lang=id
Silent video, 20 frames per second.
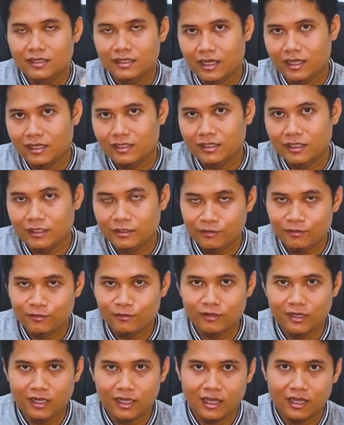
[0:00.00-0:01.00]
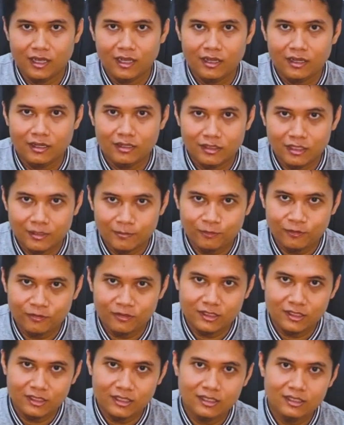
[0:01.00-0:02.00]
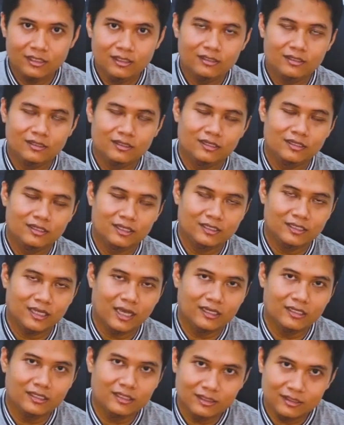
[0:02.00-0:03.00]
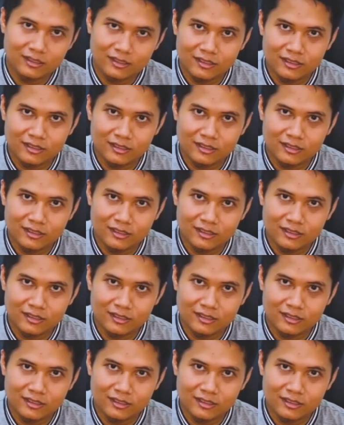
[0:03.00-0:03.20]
dan itu sudah terbukti terjadi.